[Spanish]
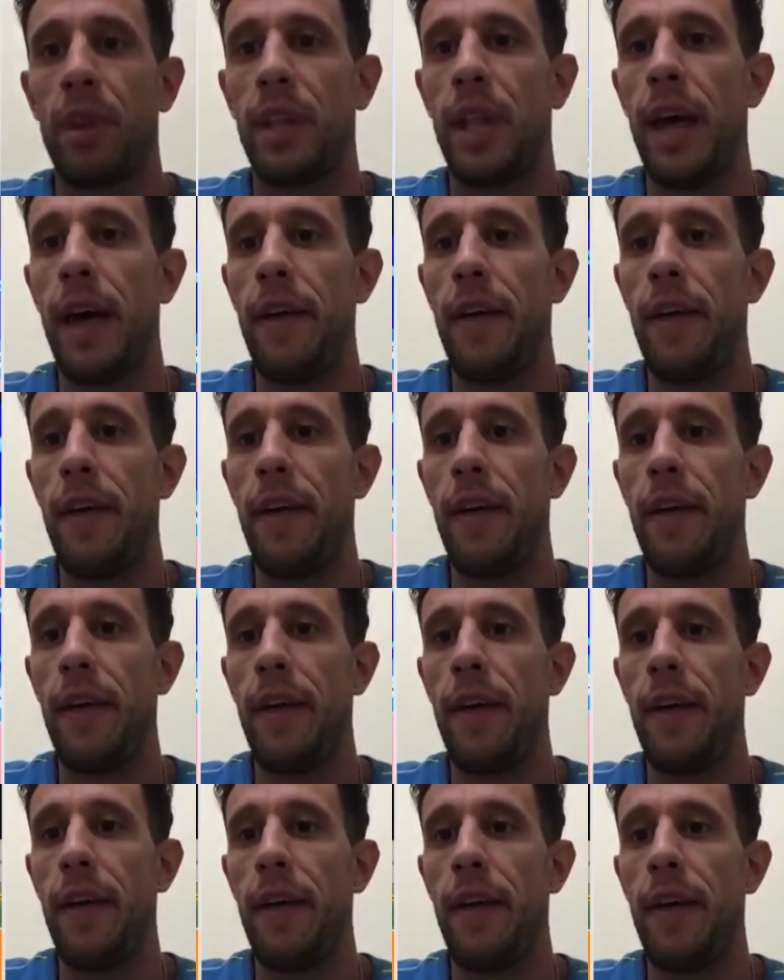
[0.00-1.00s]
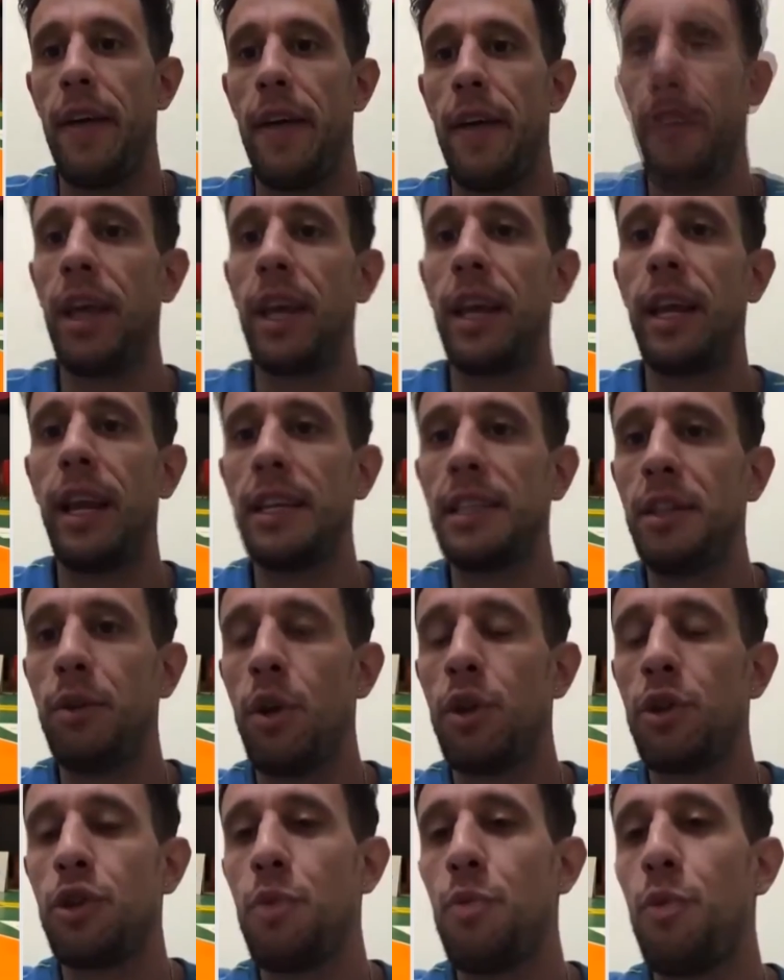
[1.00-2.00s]
nada, está la verdad que la
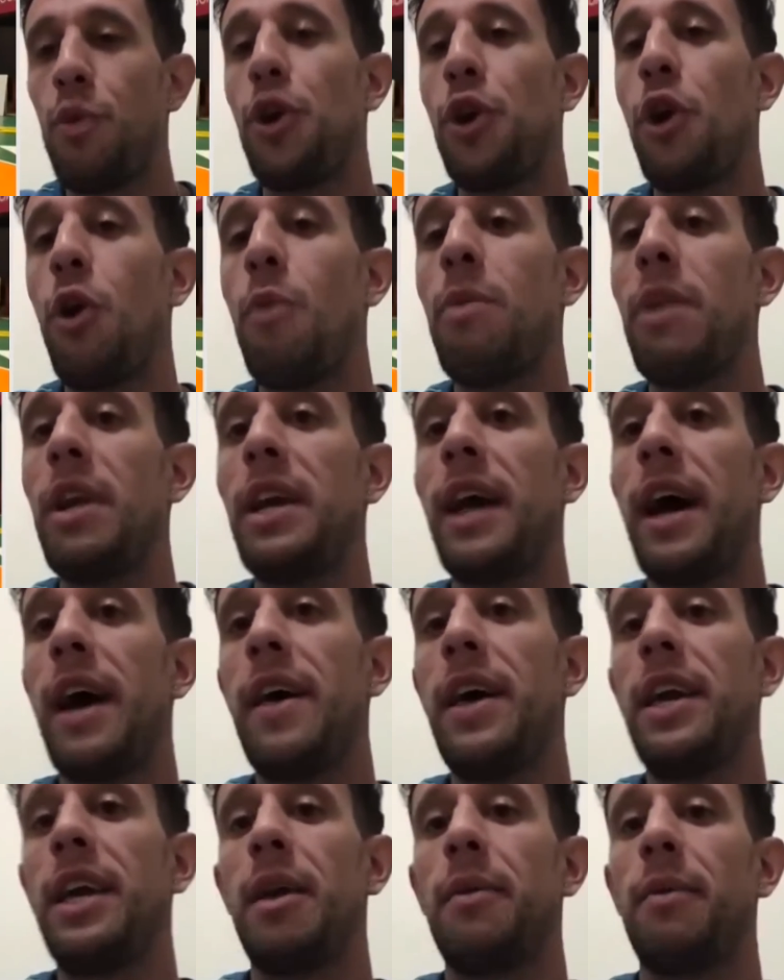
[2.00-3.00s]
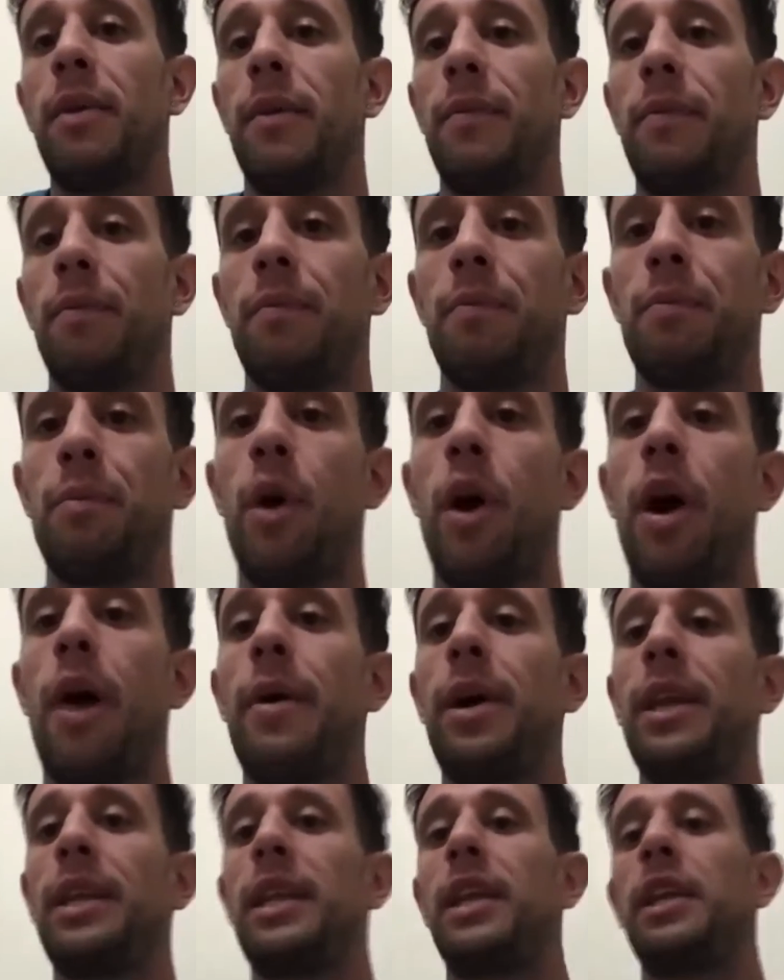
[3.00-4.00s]
situación muy complicada y que
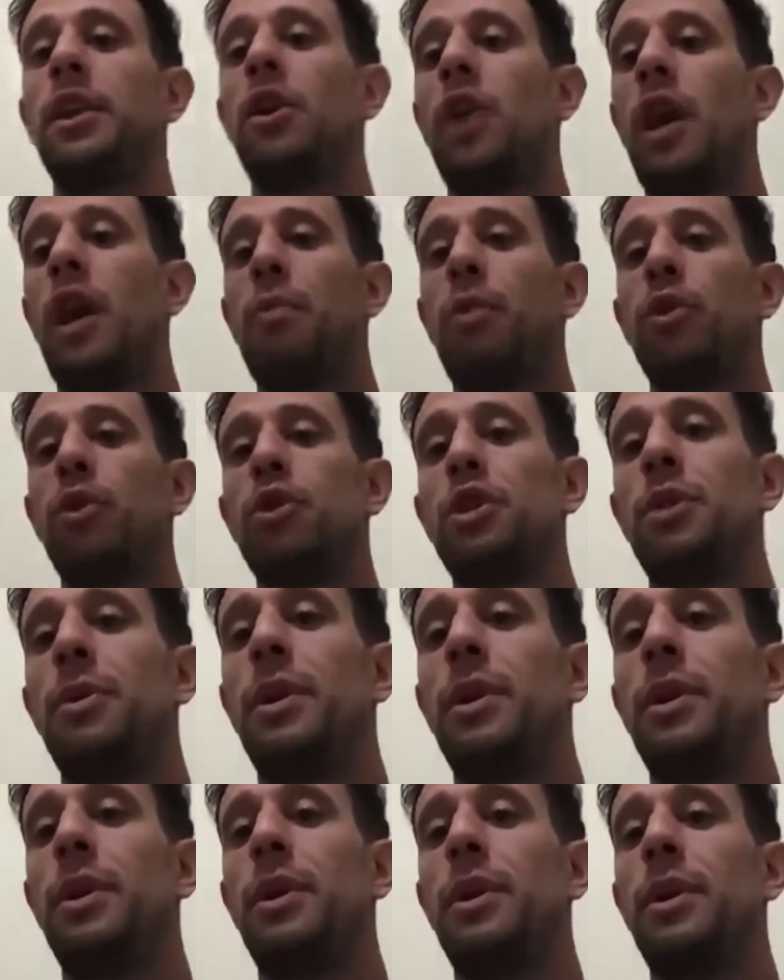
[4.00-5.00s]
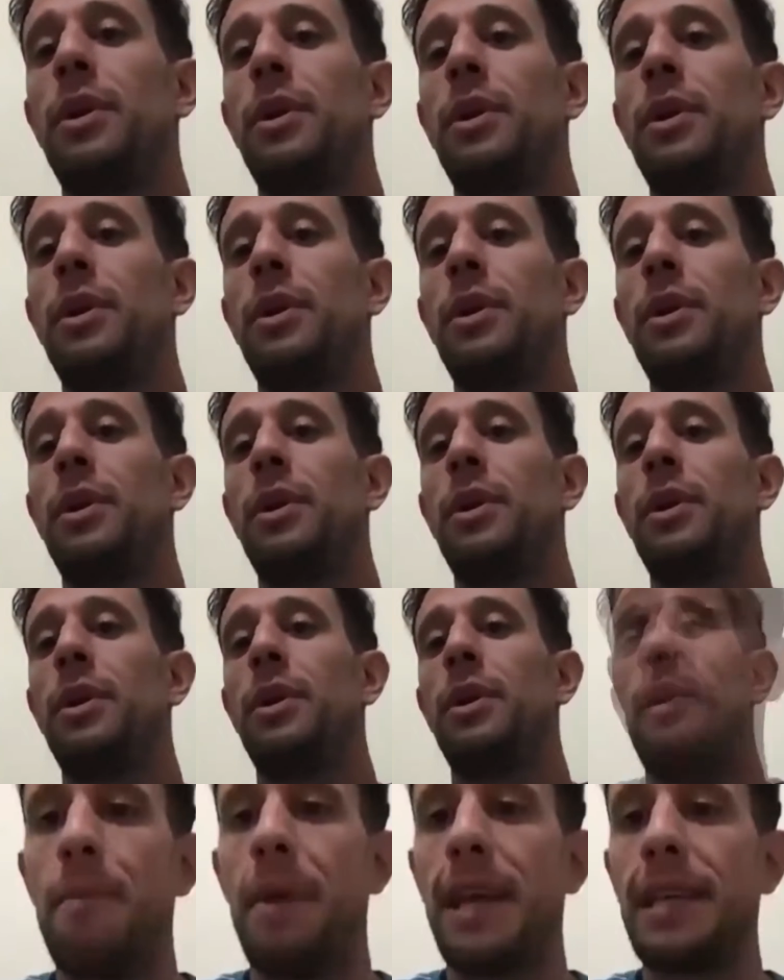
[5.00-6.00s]
haber tenido la posibilidad de quedarme
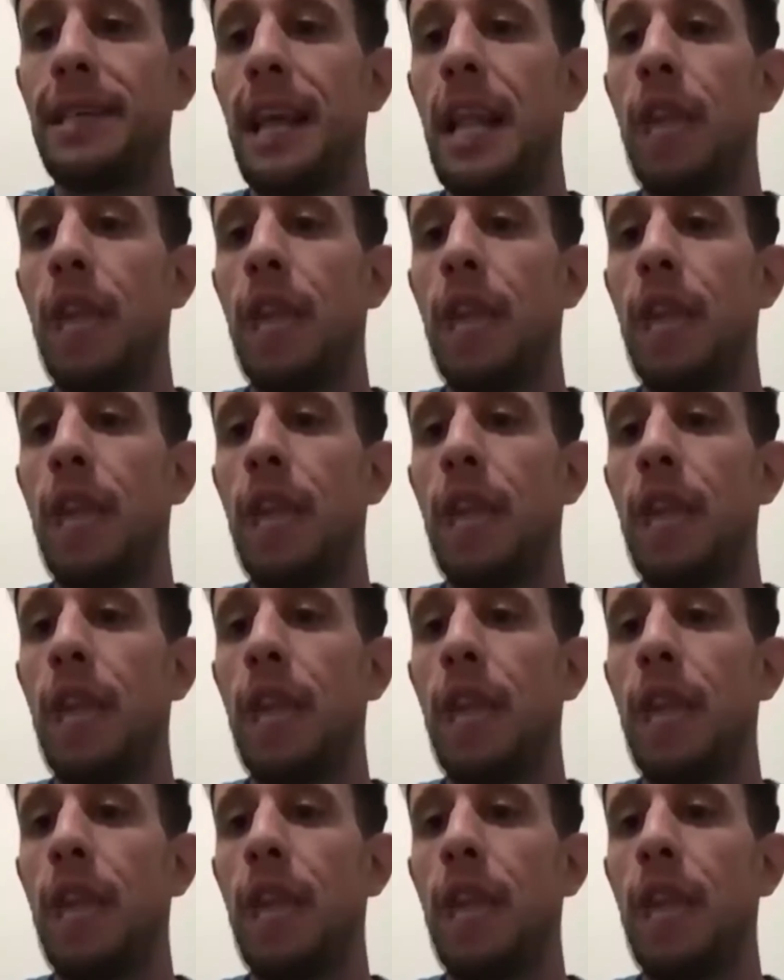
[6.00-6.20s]
al más